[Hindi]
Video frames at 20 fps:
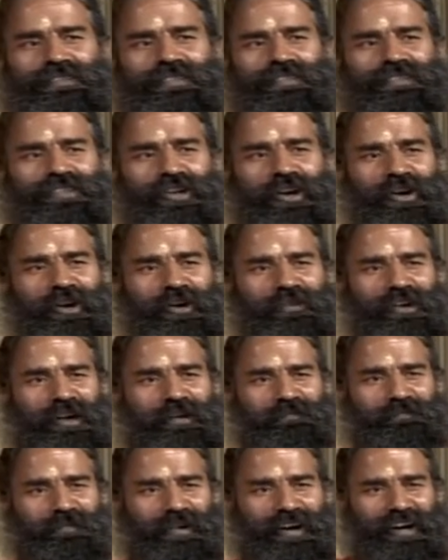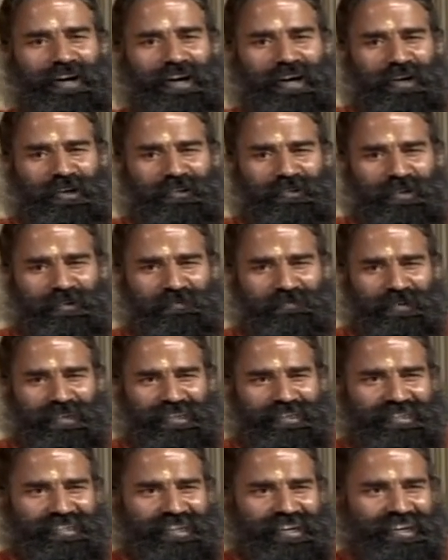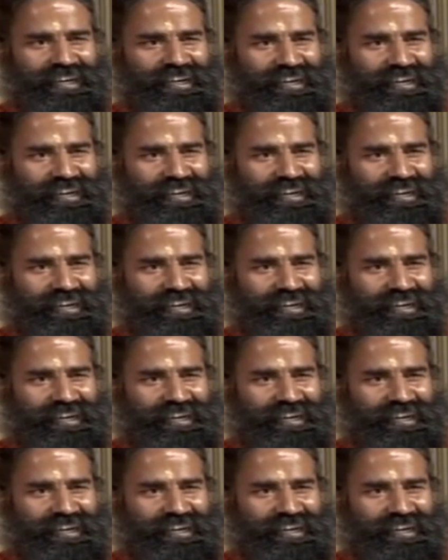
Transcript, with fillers: सोवे पाँव पसार